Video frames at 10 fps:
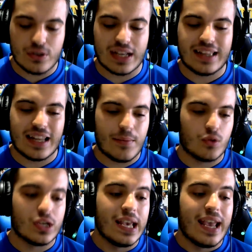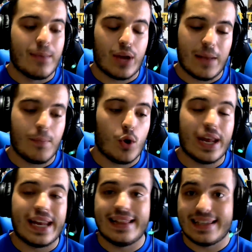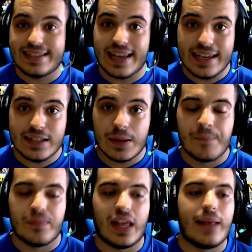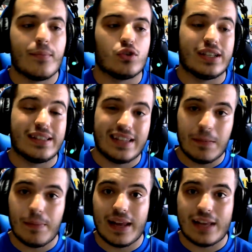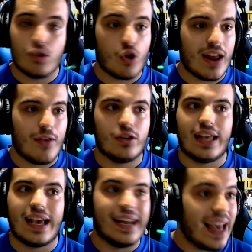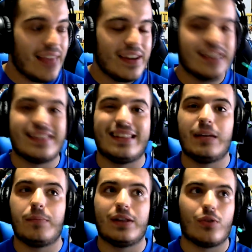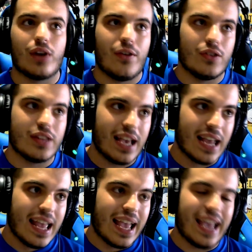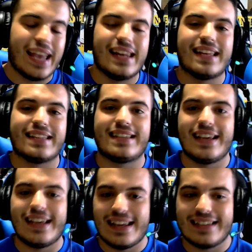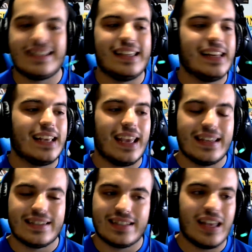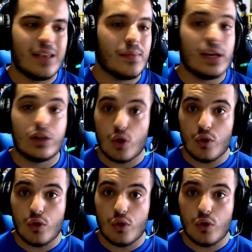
O sea, tenemos, por ejemplo, en el de 6 tenemos triple tornado attack ladder, triple tornado attack hell cell, steel cage, table, todo